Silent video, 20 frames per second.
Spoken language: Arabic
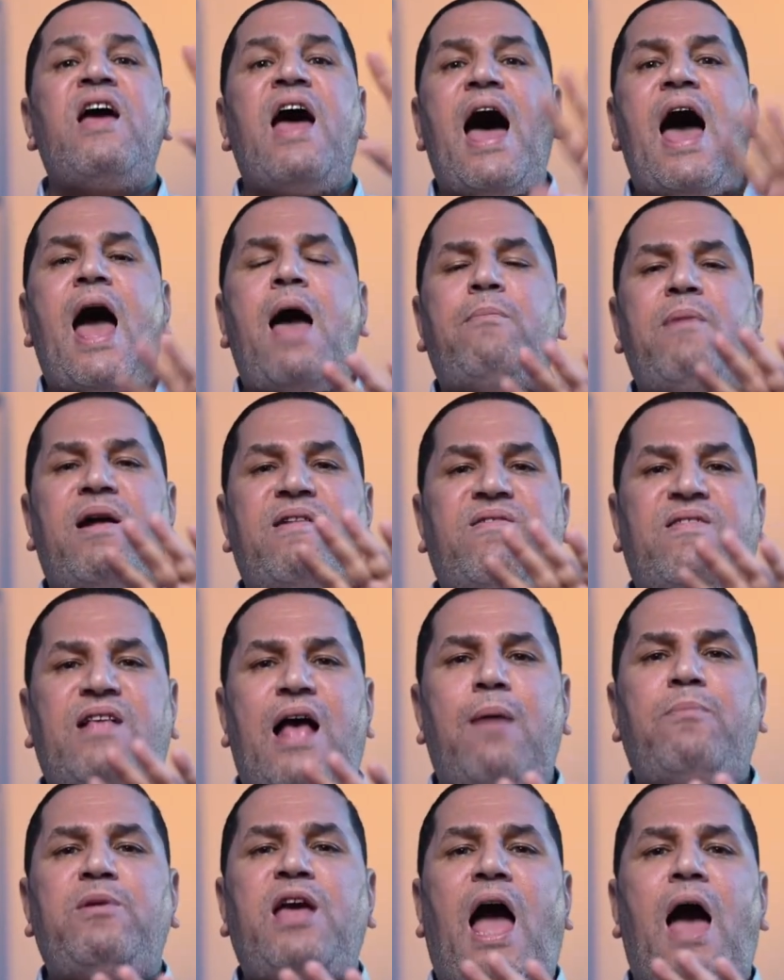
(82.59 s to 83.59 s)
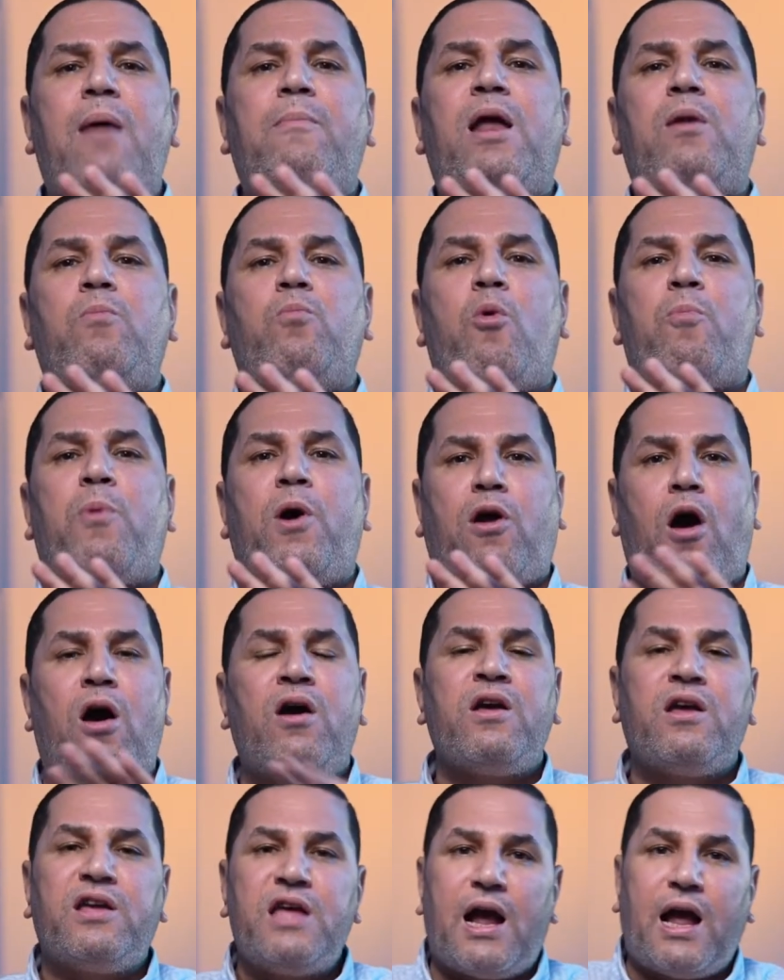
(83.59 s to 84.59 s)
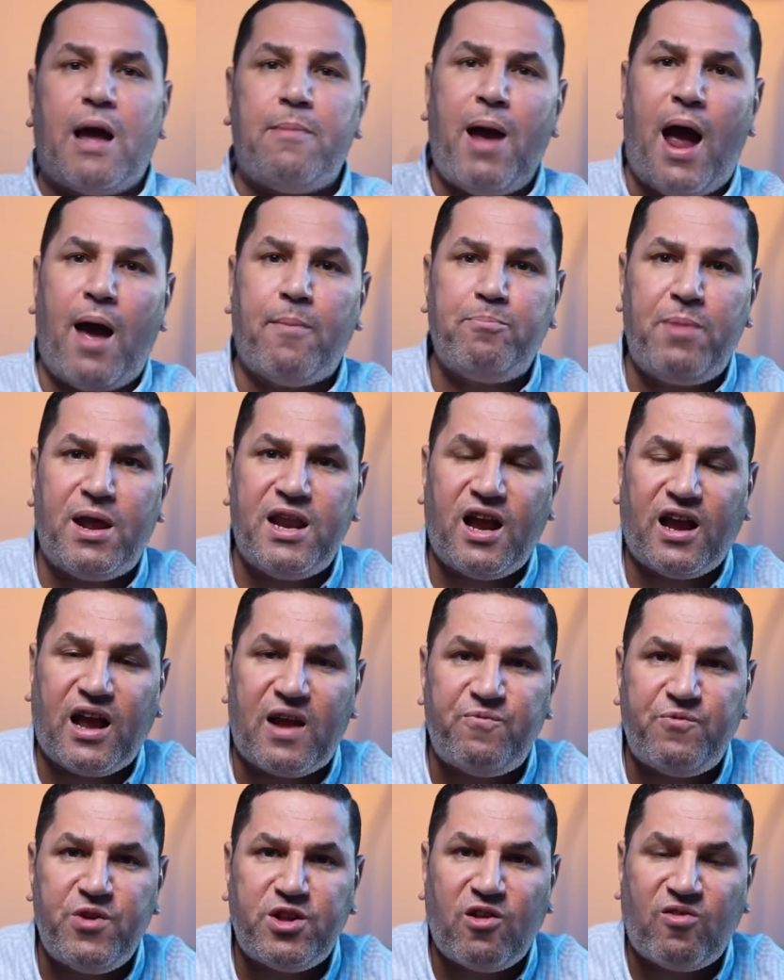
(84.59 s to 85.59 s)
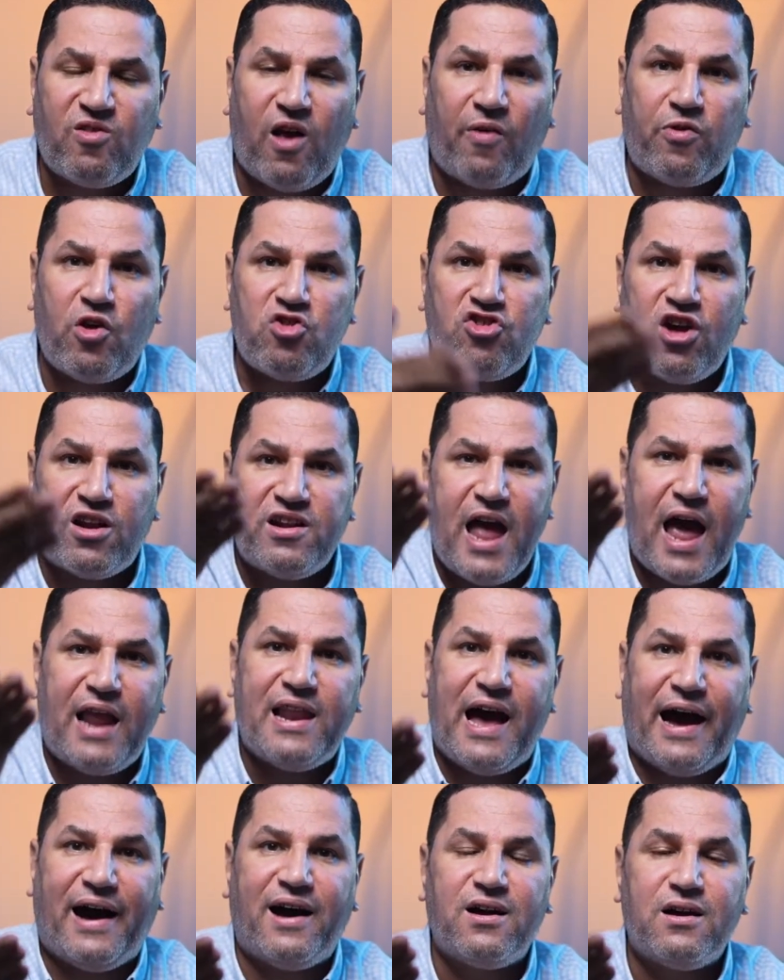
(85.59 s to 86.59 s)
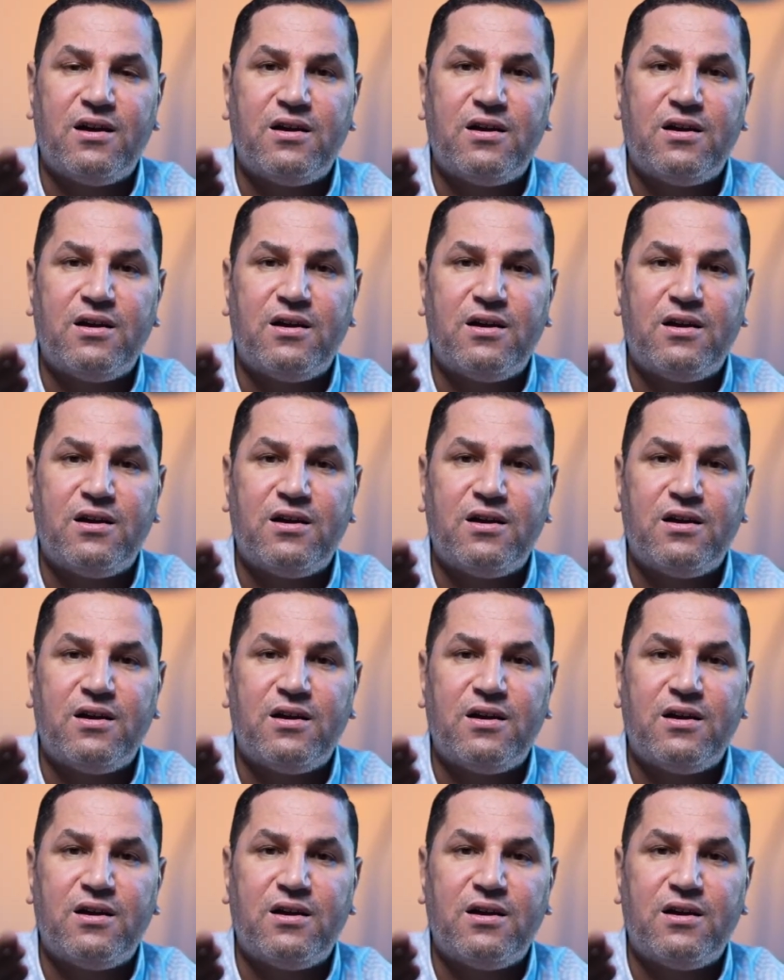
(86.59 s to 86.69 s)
احمد سامي عمل مباراه يا جماعه امبارح كان في 19 نقله